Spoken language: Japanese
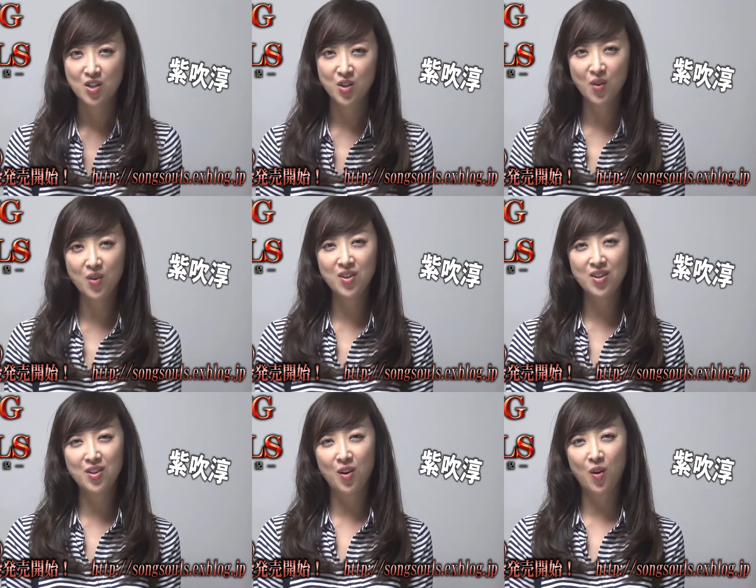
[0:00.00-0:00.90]

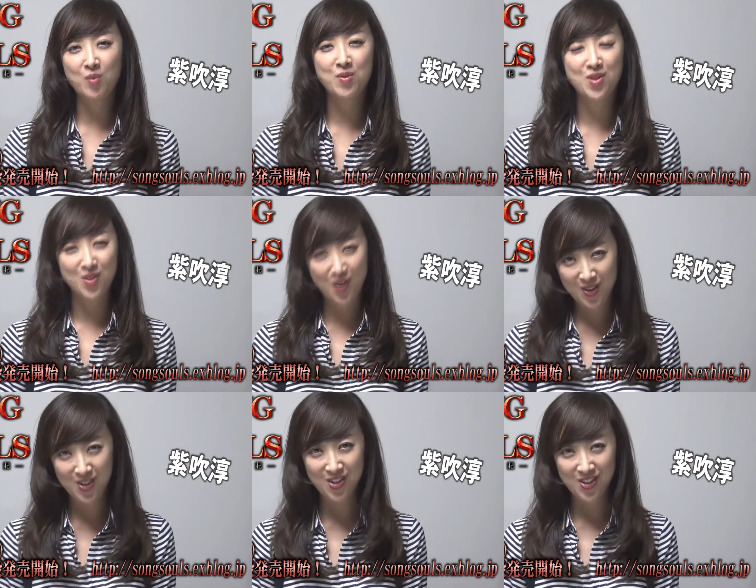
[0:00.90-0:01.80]

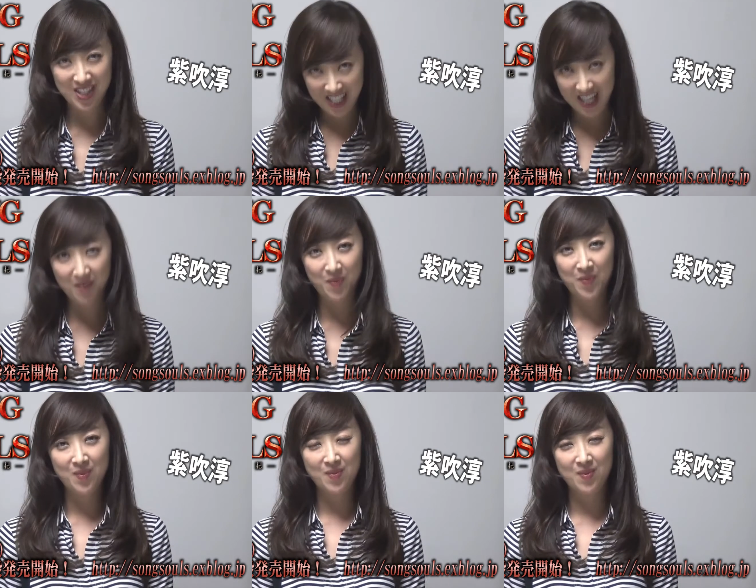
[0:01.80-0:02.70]
ソング・オブ・ソウルズ」にて「
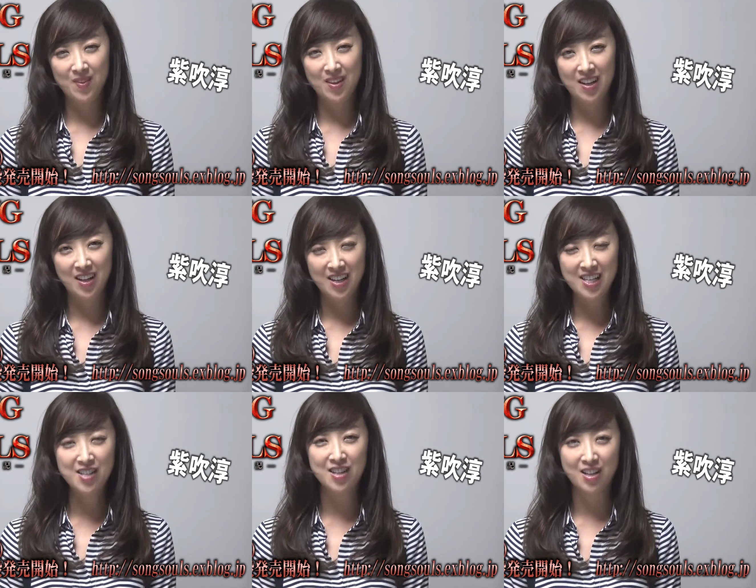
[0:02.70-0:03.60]

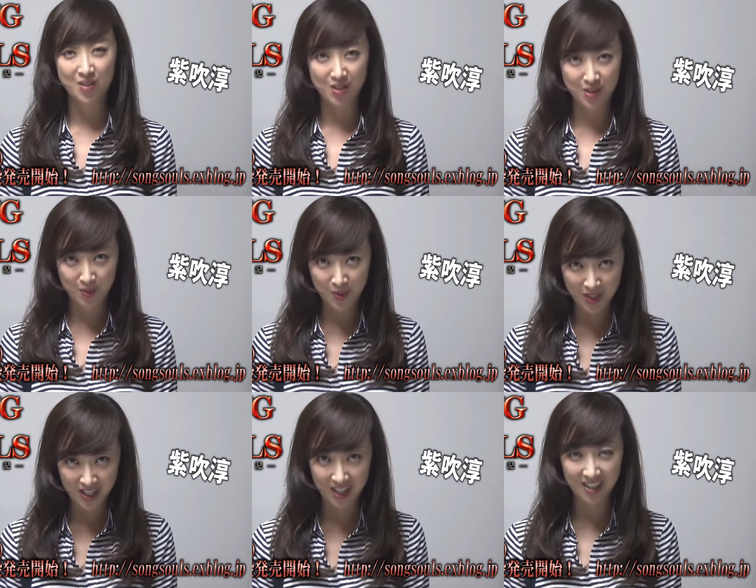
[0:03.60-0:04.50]
春日の
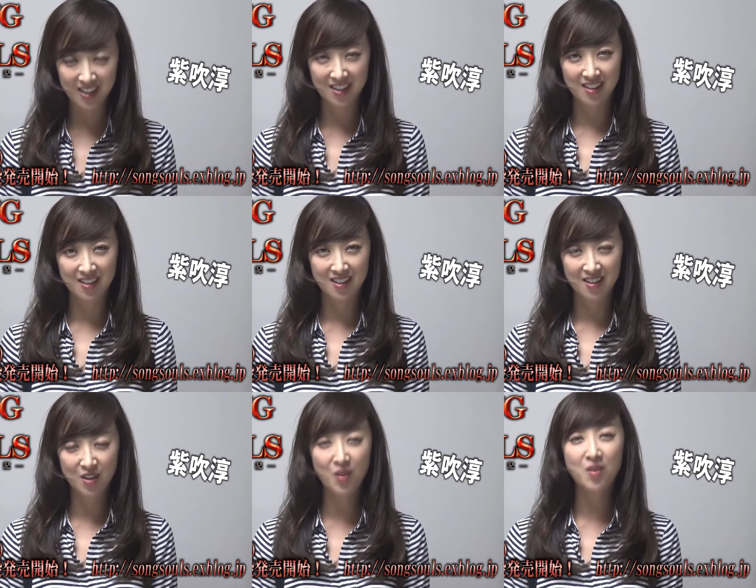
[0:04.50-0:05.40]

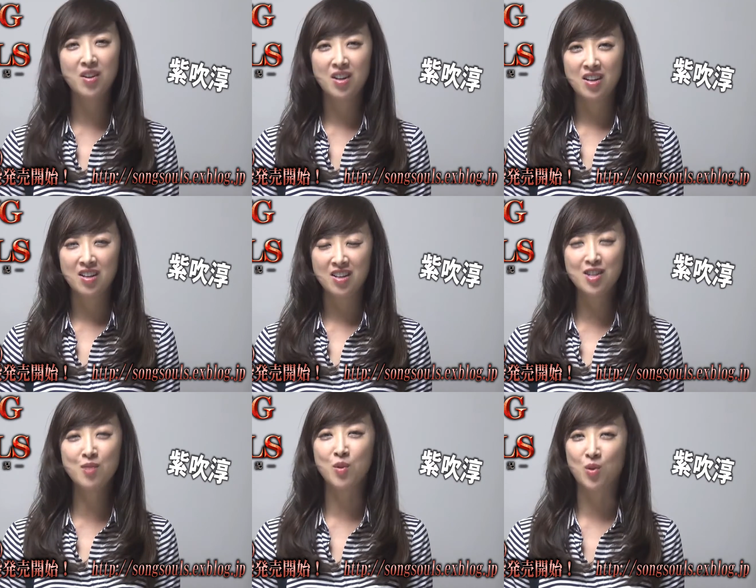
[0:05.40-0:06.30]
局」と「出
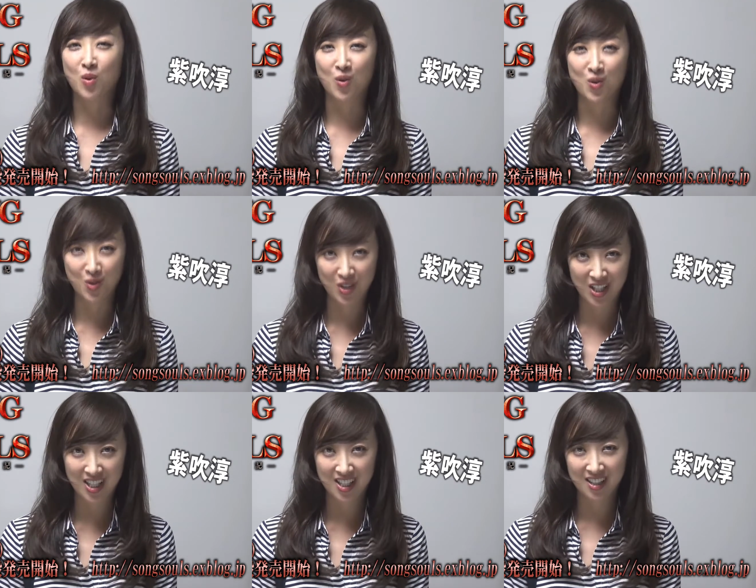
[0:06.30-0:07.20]
雲の奥
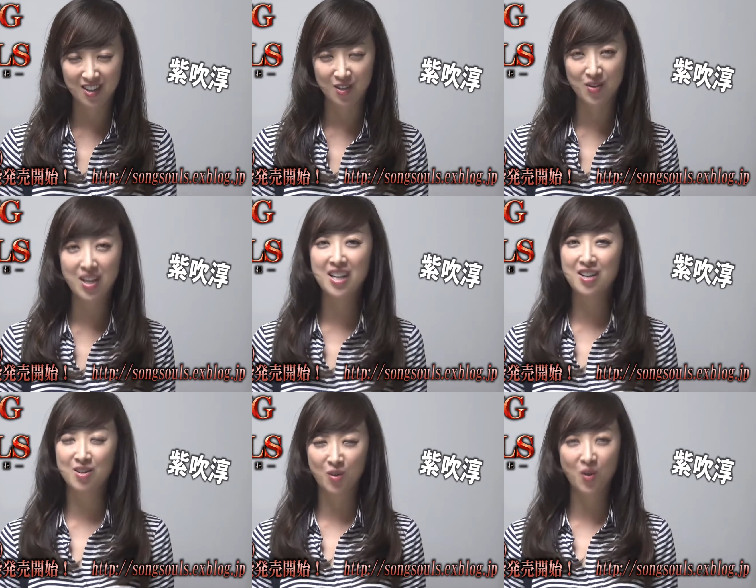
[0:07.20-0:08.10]
に」の2
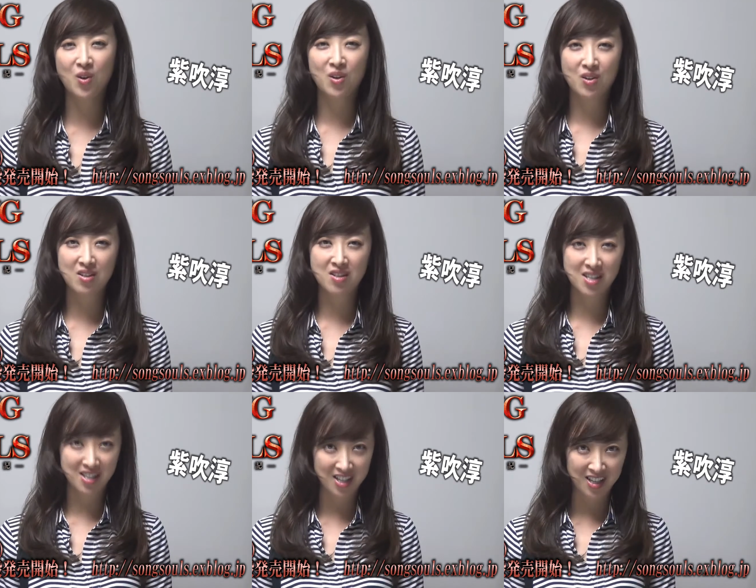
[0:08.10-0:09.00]
役を
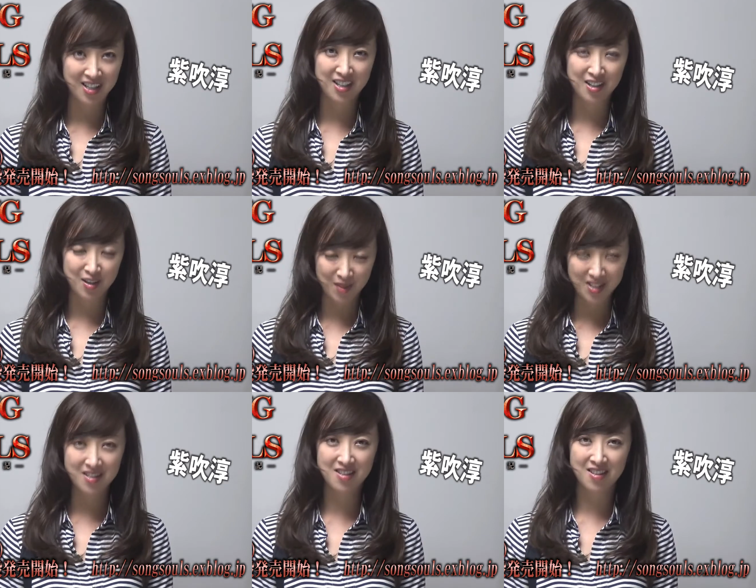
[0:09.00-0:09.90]
させていただきま
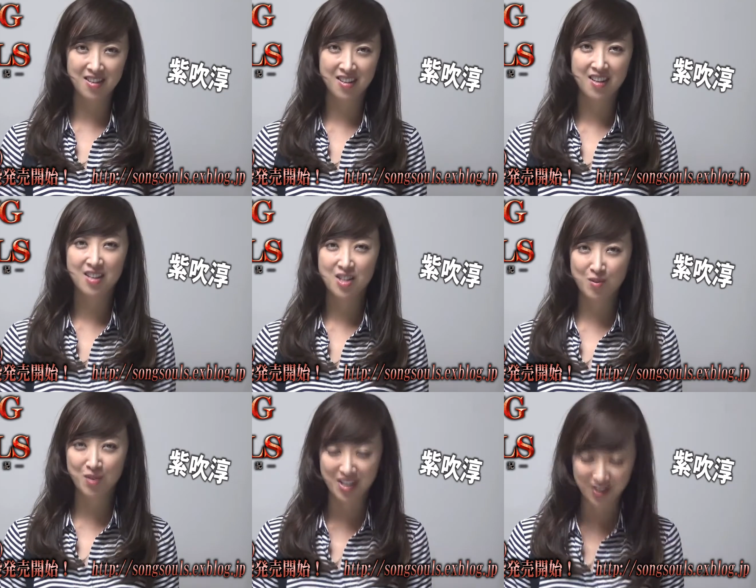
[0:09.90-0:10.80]
す
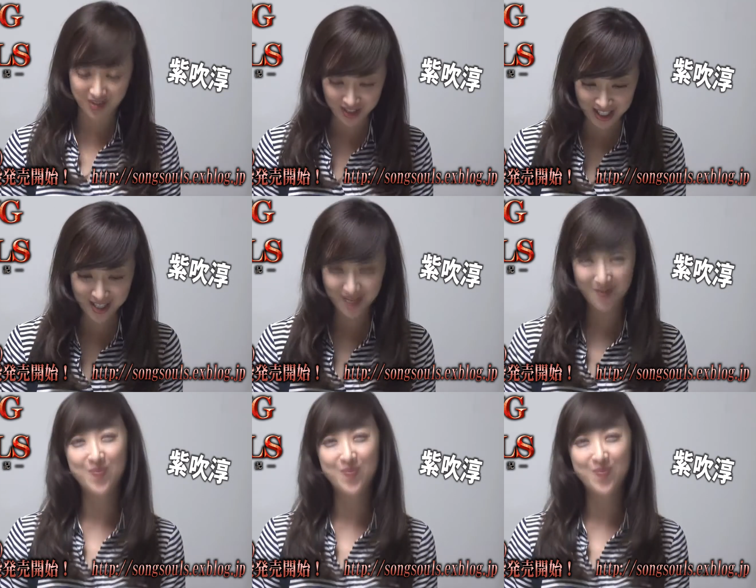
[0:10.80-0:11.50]
しぶきです